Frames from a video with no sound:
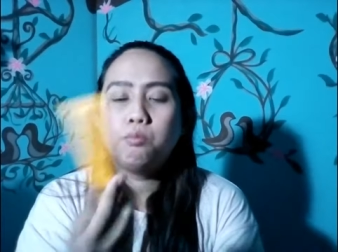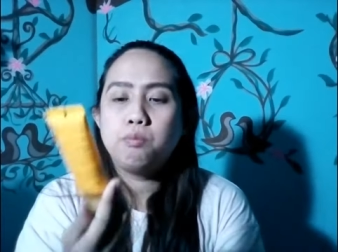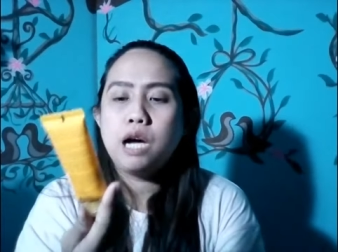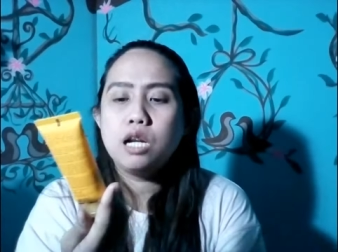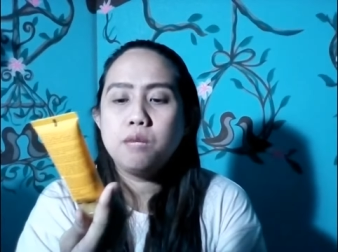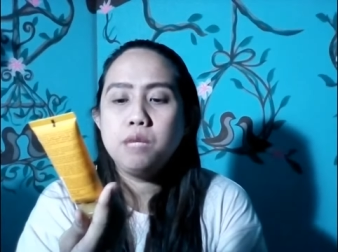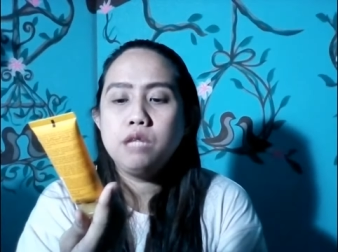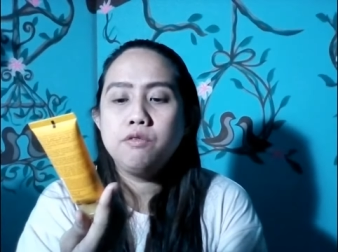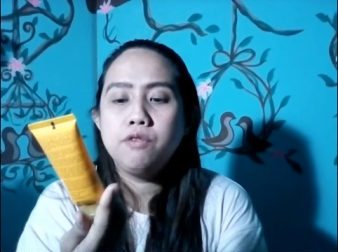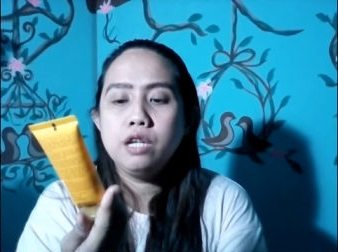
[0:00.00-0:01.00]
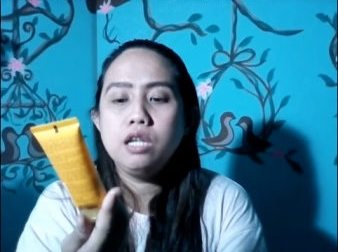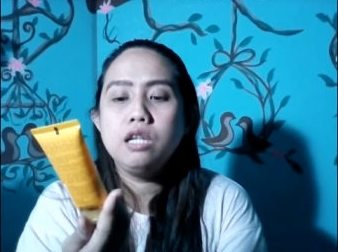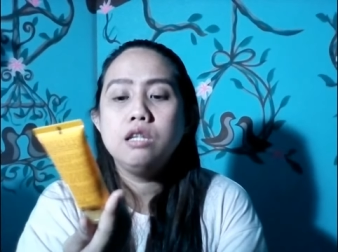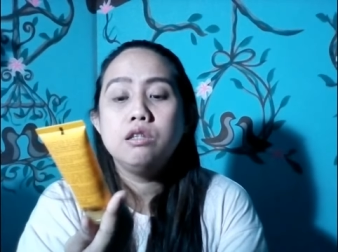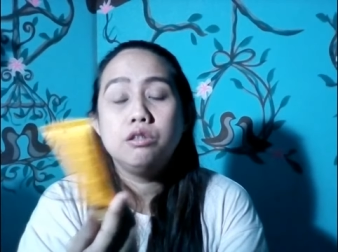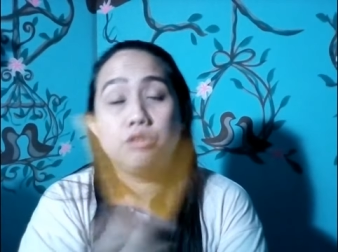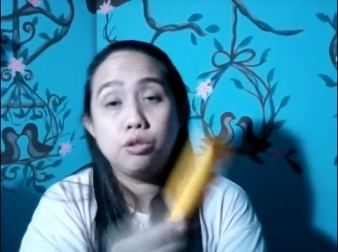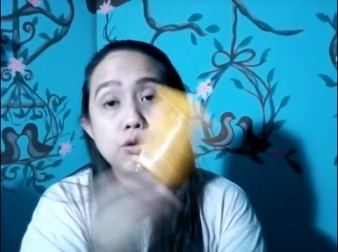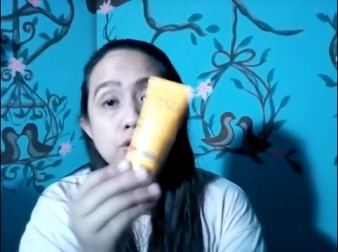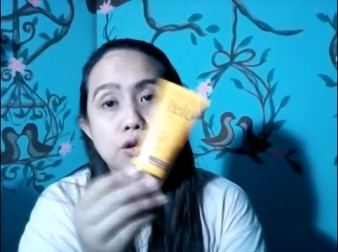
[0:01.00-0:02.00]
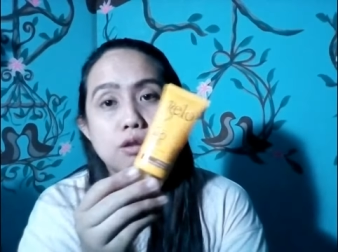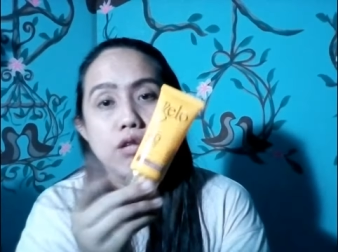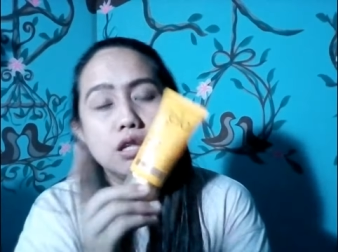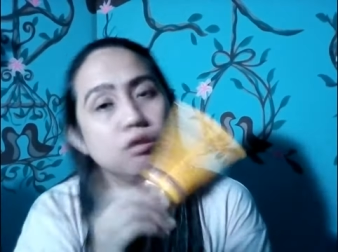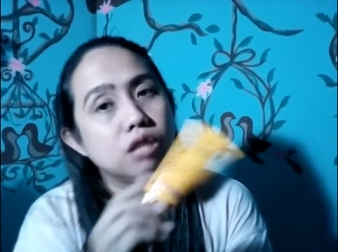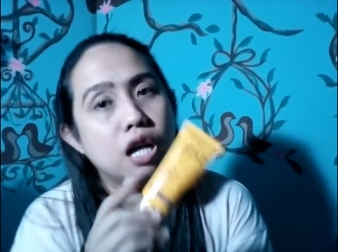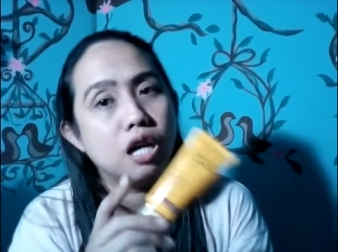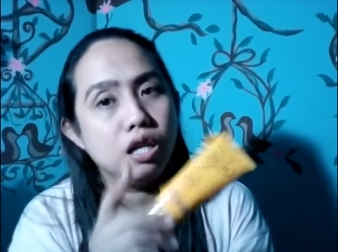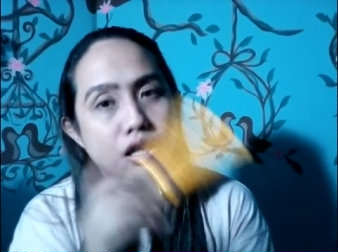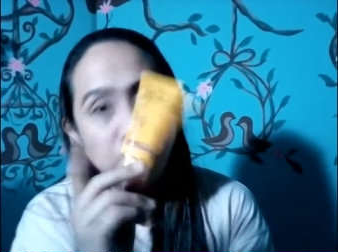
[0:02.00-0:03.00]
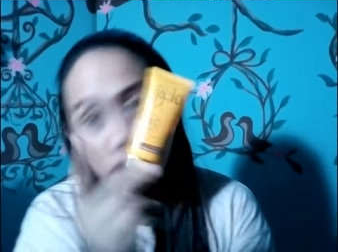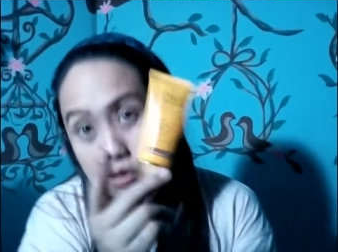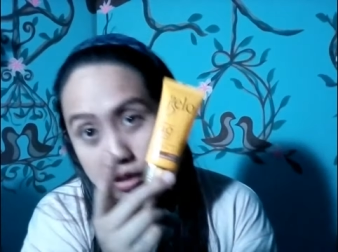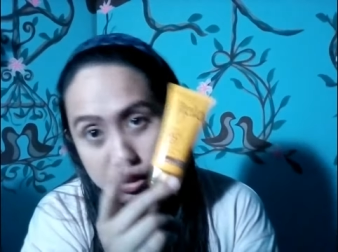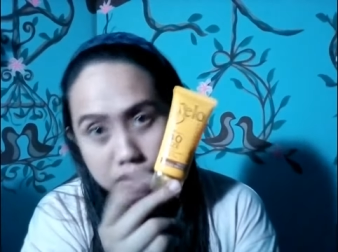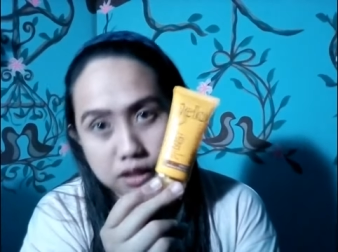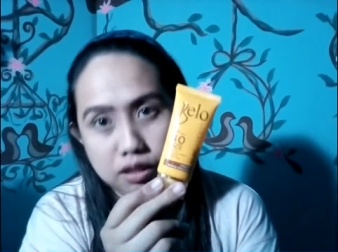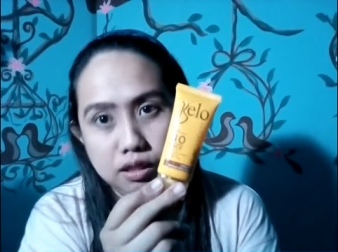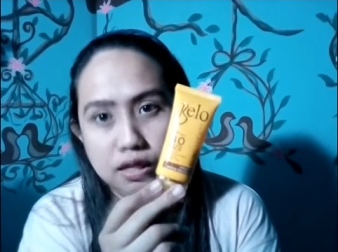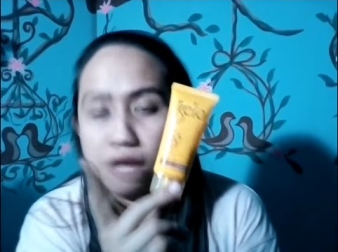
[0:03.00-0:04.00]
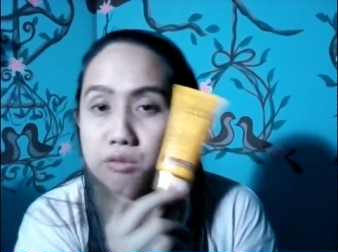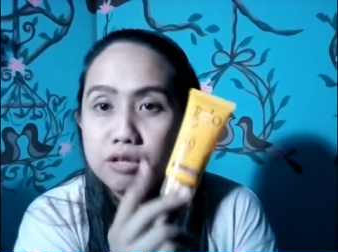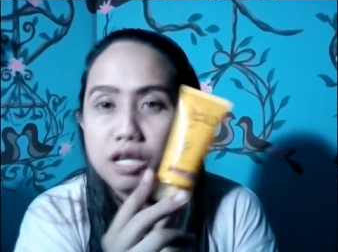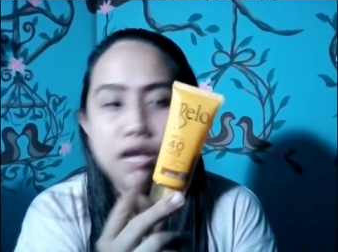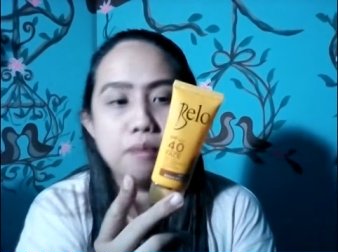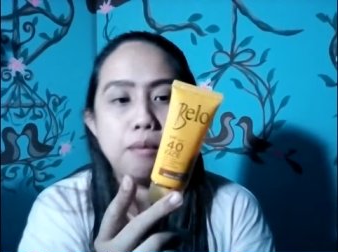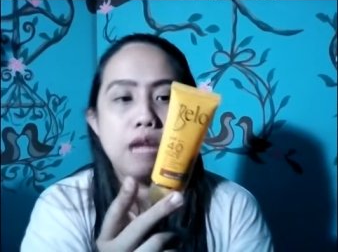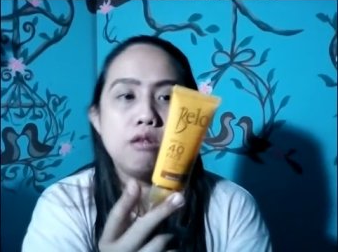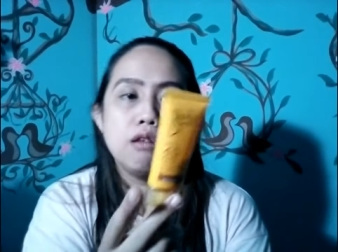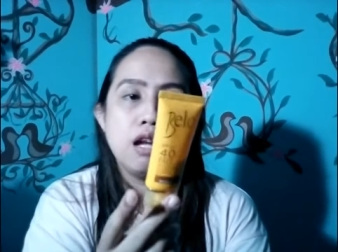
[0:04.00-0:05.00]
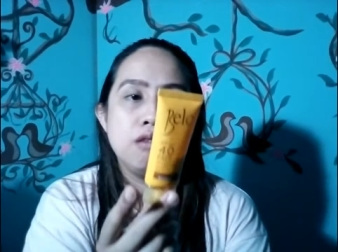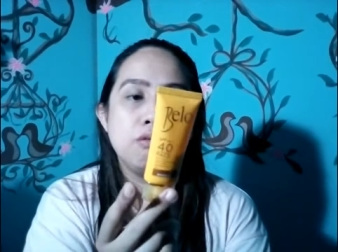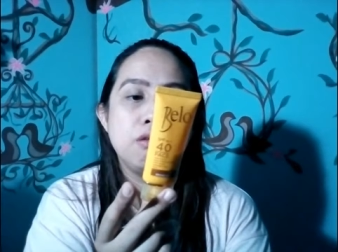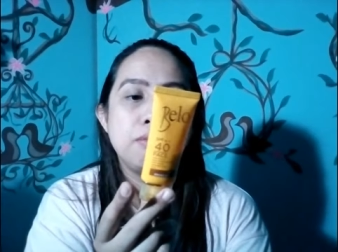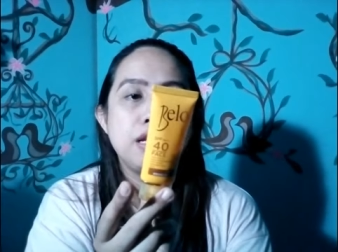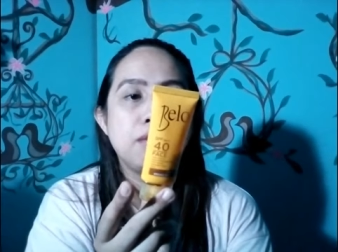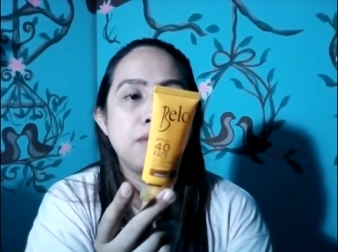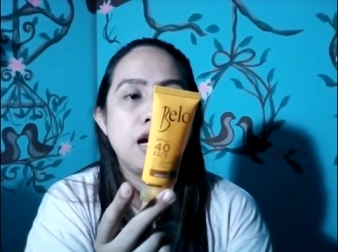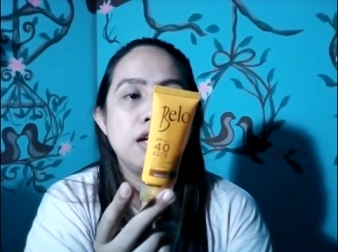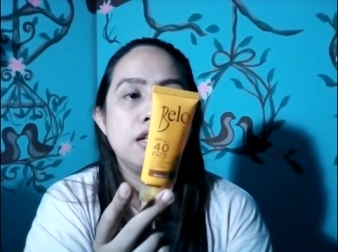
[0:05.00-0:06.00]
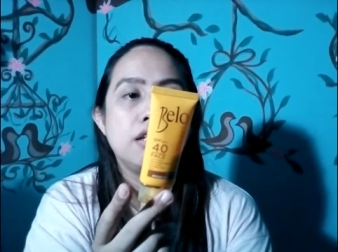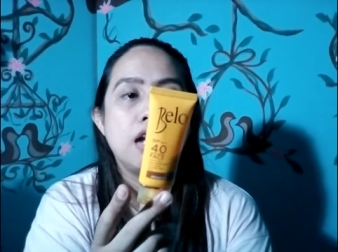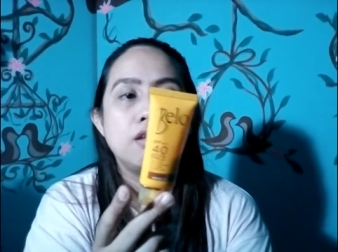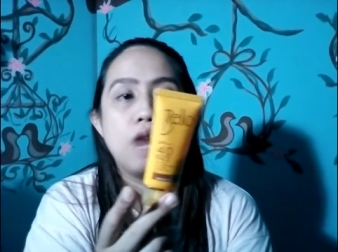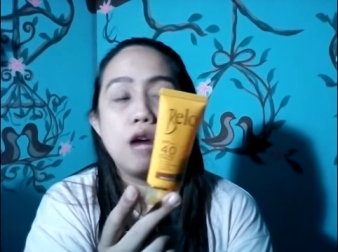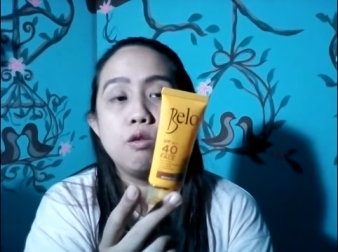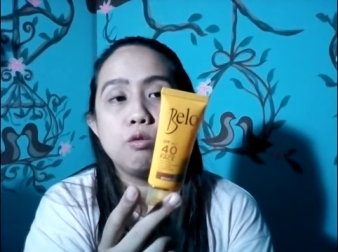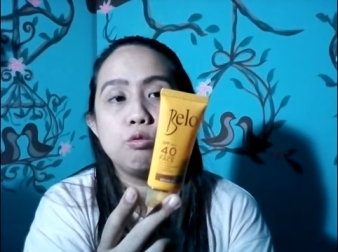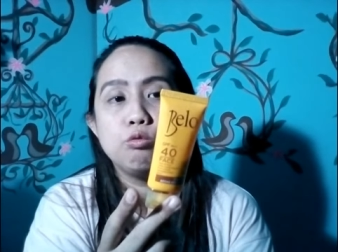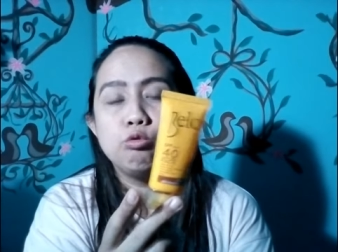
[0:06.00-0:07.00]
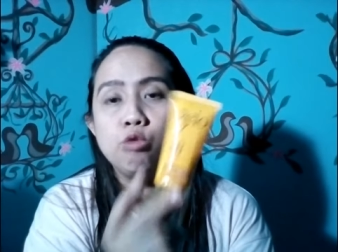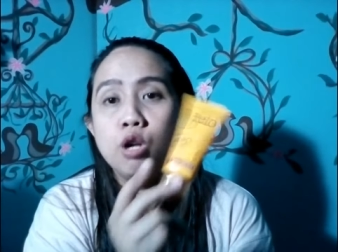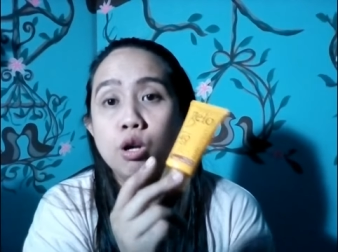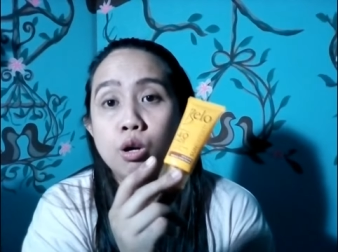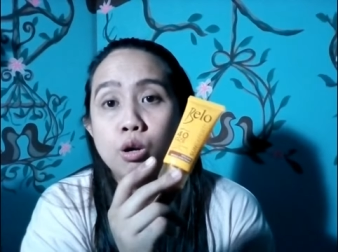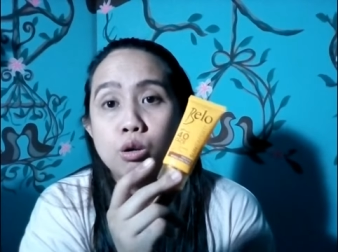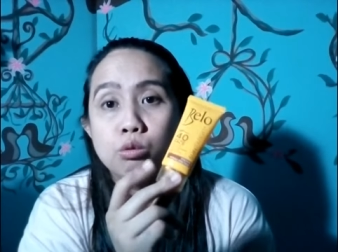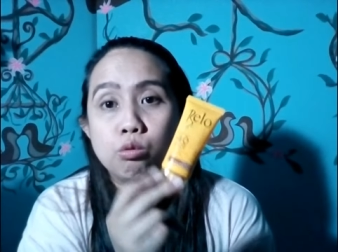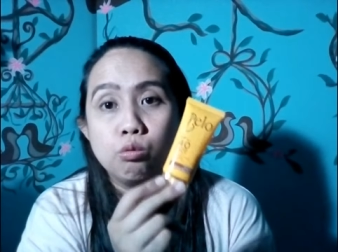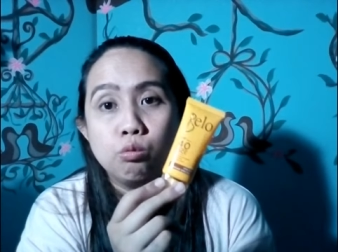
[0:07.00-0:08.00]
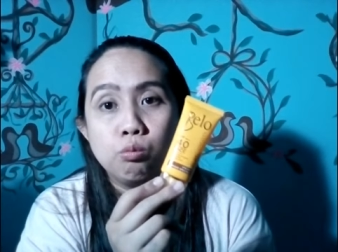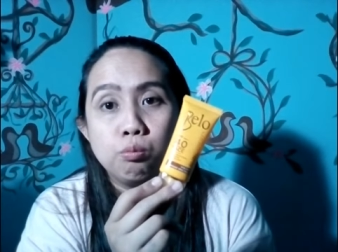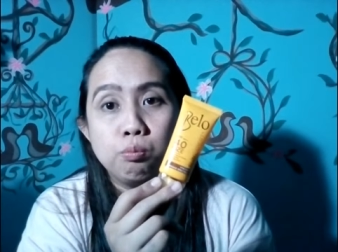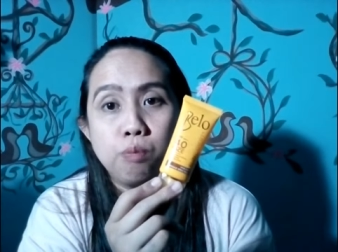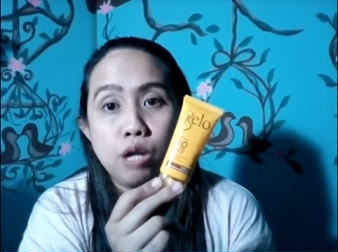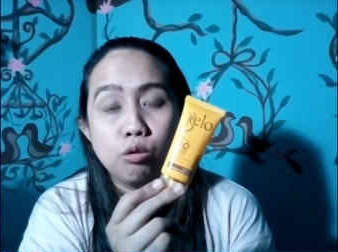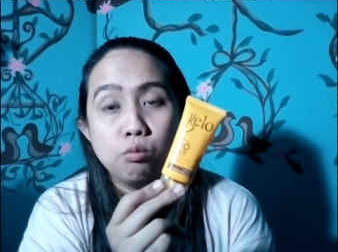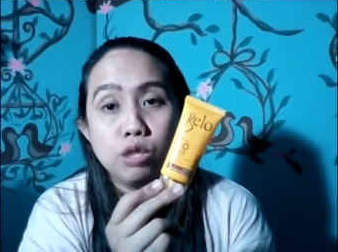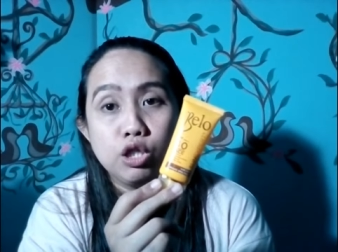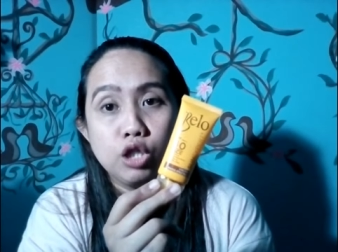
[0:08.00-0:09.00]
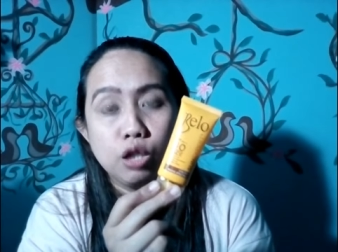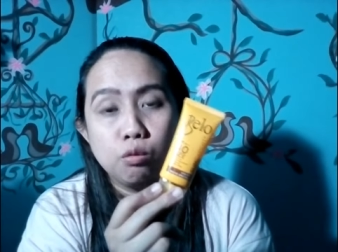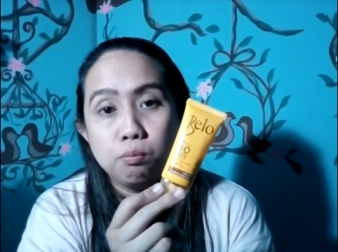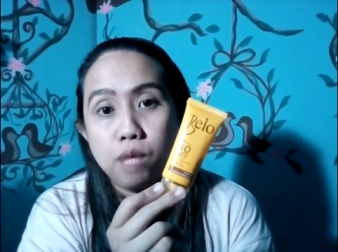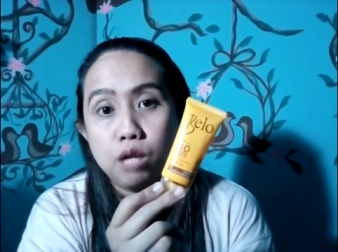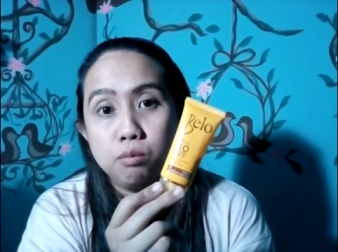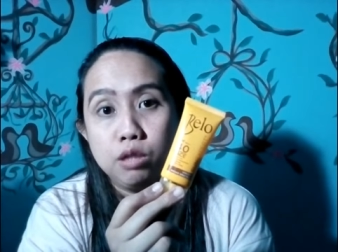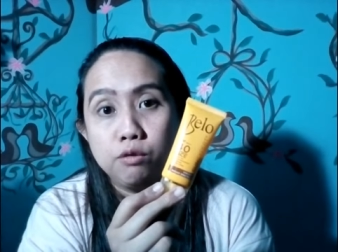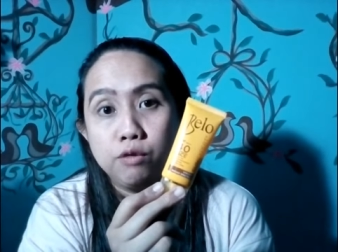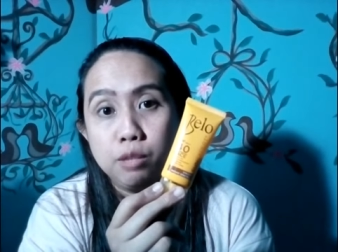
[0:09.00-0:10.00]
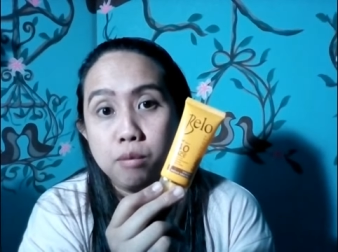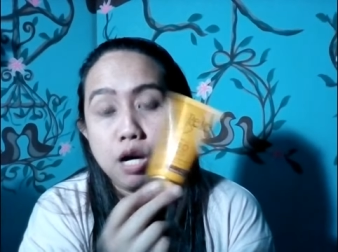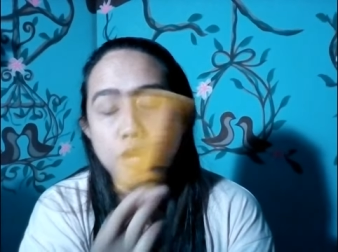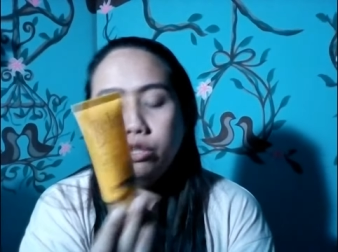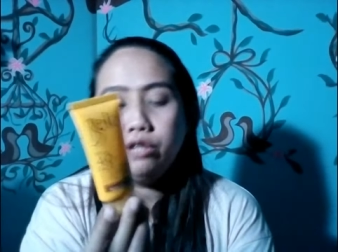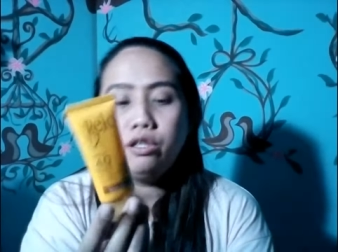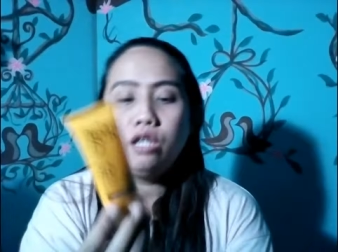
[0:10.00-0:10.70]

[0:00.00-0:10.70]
Paraben-free, siguro, ganun nga. Eh, ano nila eh, pan, ano naman ang magagawa ko kung, kung, paano ko ma-check kung paraben-free ba o hindi.